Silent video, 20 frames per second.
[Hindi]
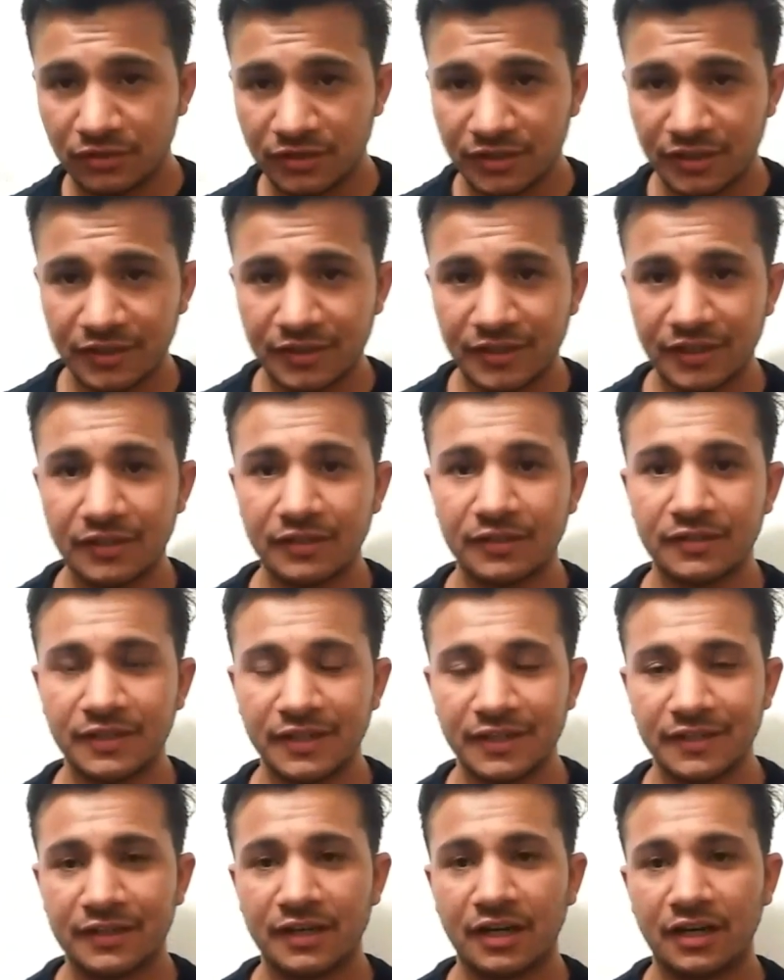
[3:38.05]
दोस्तों ये
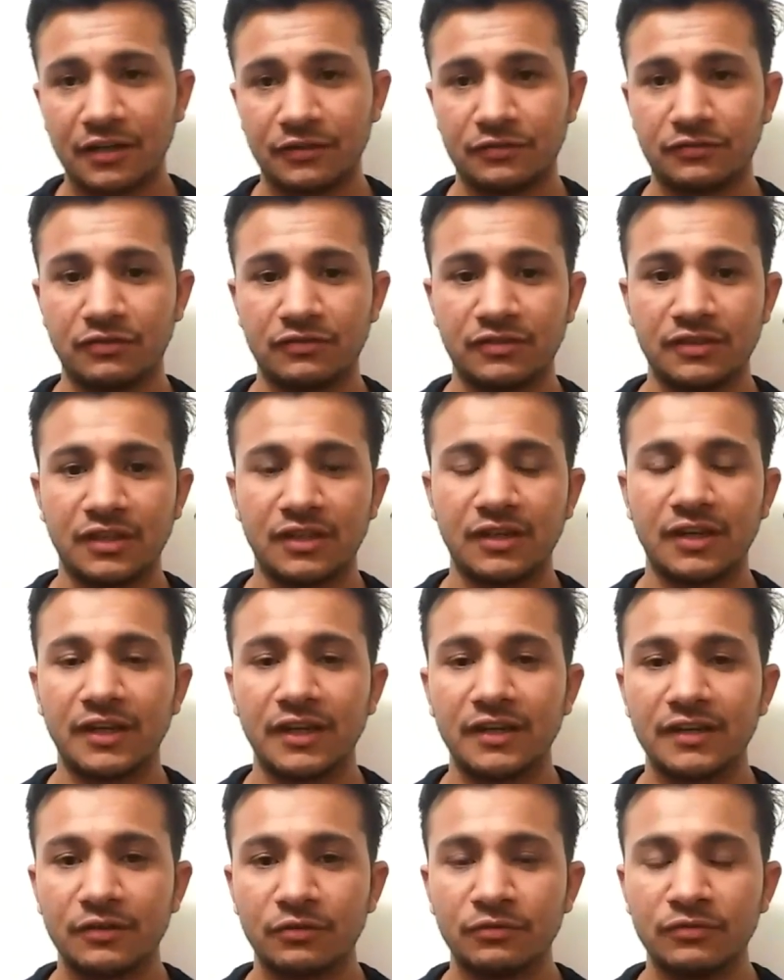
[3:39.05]
डेट डेट खास तौर से
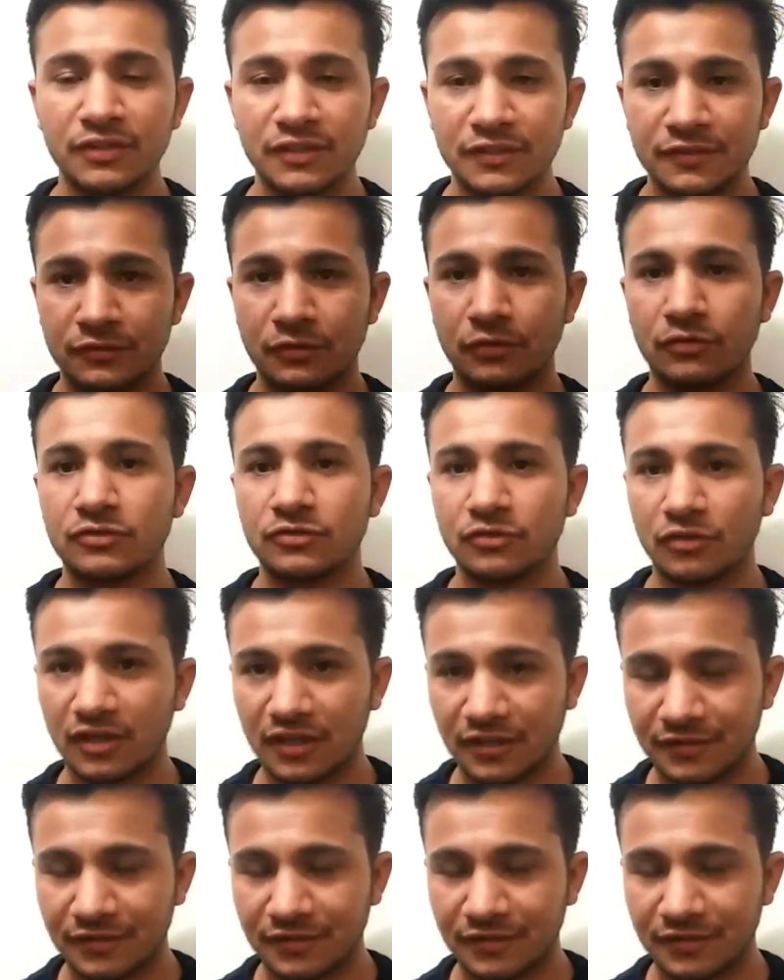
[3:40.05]
जाना है उन्नीस